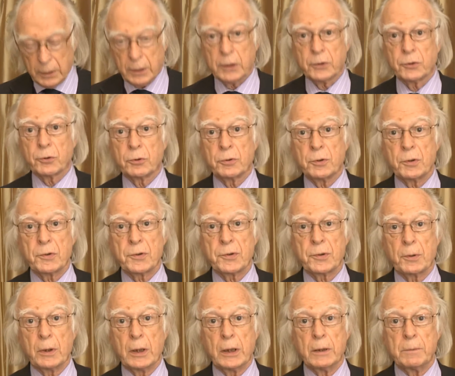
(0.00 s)
Introduction
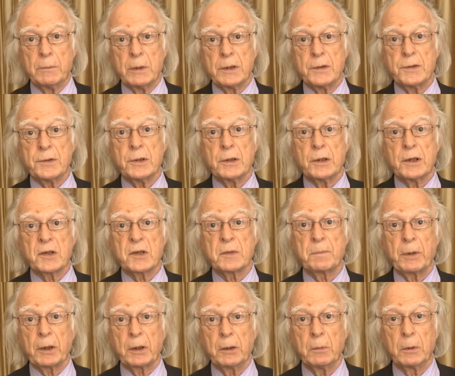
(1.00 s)
à la médecine
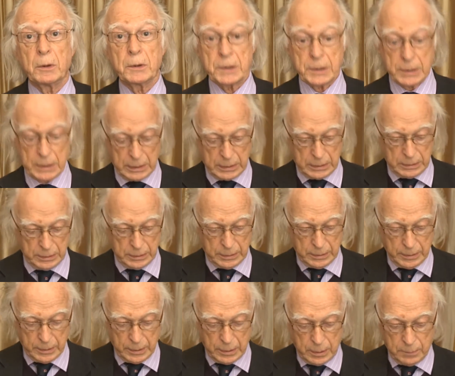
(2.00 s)
expérimentale,
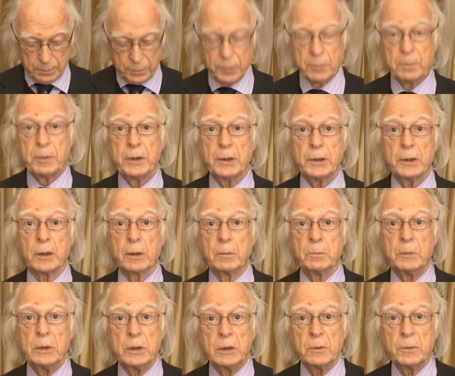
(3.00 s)
publié en
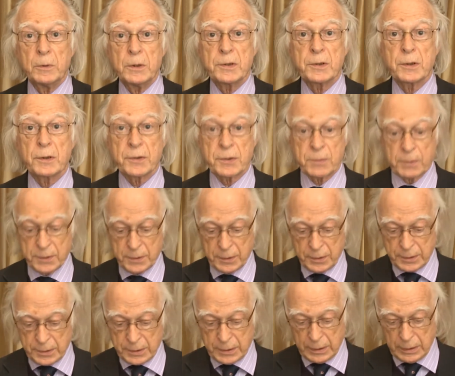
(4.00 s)

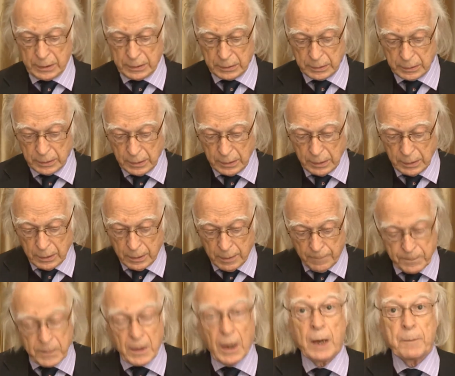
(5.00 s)
1865,
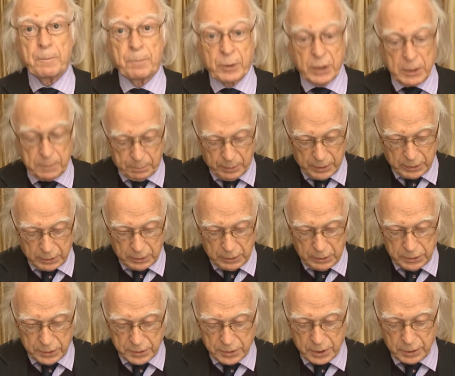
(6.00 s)
a préparé
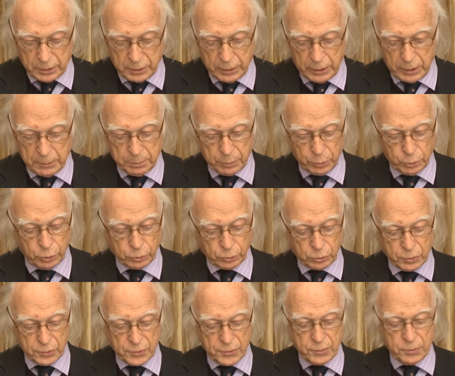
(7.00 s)
le terrain pour
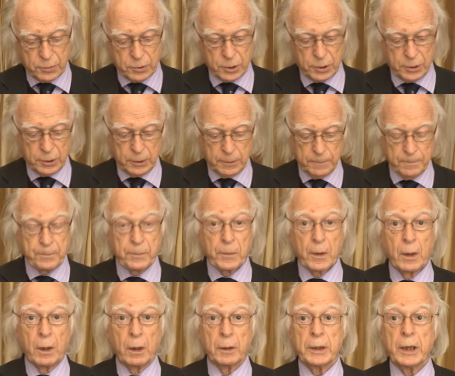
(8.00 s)
notre sujet
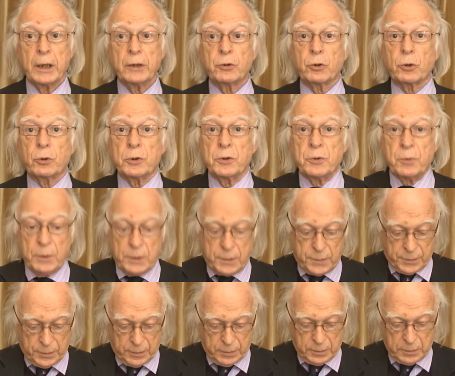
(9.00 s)
en
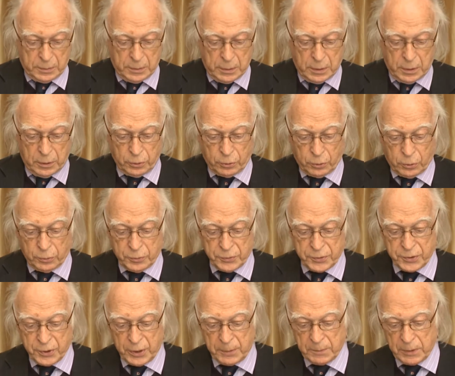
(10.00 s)
introduisant le
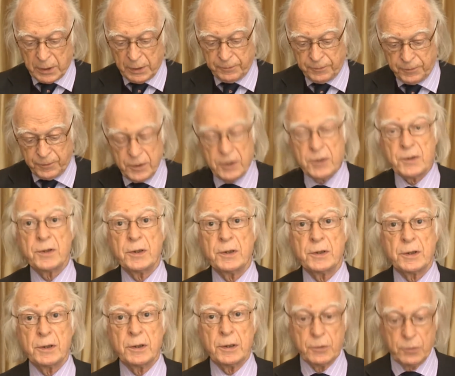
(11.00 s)
concept de la
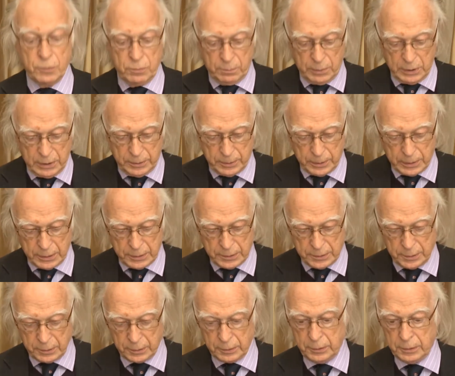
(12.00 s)
fixité du milieu
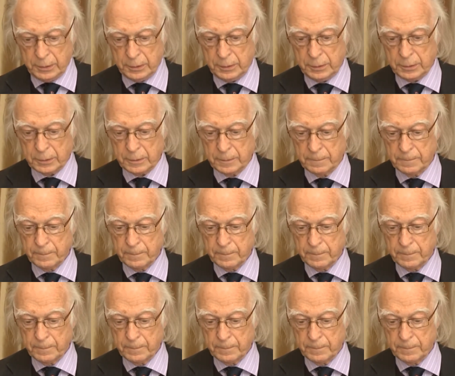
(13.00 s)
intérieur.